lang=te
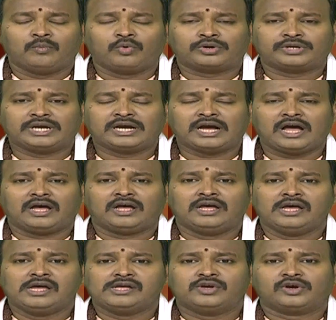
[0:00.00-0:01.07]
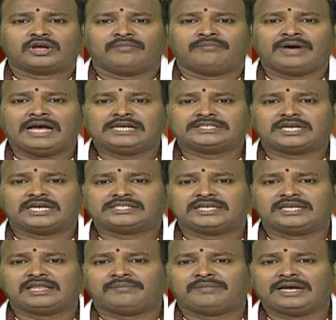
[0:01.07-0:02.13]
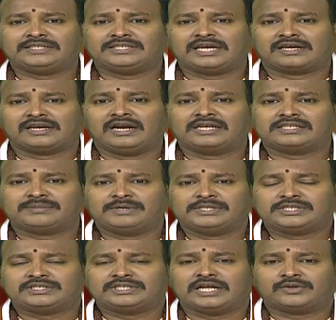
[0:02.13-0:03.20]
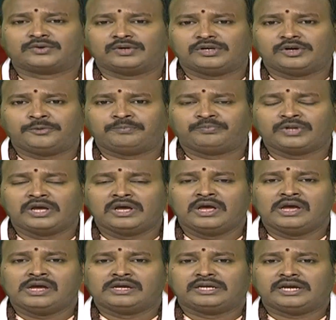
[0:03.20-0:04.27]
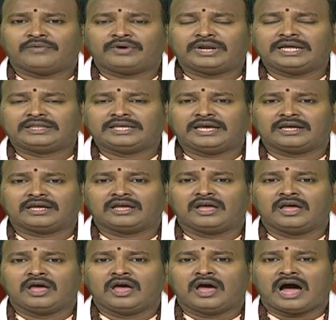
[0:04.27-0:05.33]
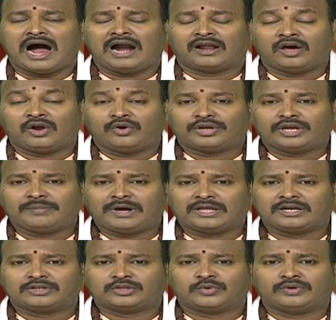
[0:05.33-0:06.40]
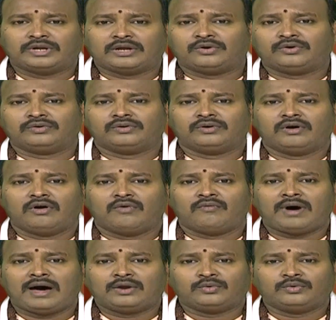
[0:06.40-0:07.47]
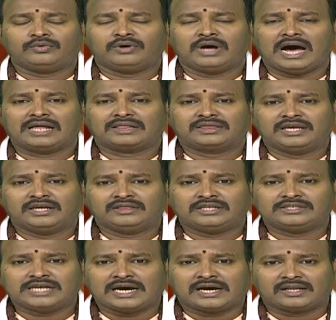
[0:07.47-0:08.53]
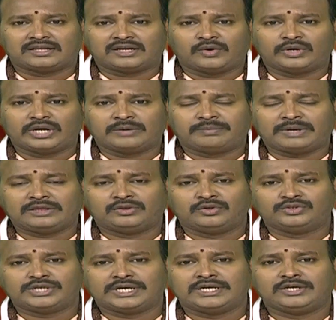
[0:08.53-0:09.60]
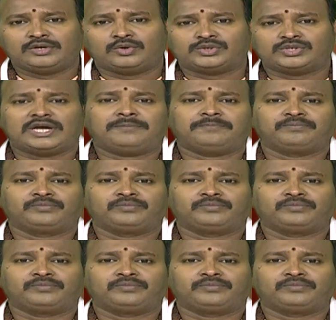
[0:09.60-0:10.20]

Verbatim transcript: ముఖ్యంగా ఈ యొక్క మేషరాశి లేదా మేష లగ్నానికి సంబంధించిన జాతకుల్లో ఎవరైతే అనారోగ్య బాధలతో ఉన్నారో వారు అత్యంత జాగ్రత్తగా ఉండడానికి ప్రయత్నం చేయండి ఈ రోజున